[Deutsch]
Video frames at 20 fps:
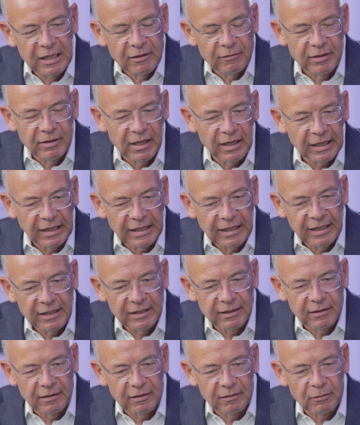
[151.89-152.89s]
wir
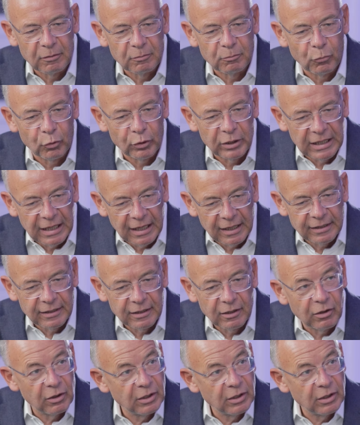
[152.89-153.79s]
errichten moderne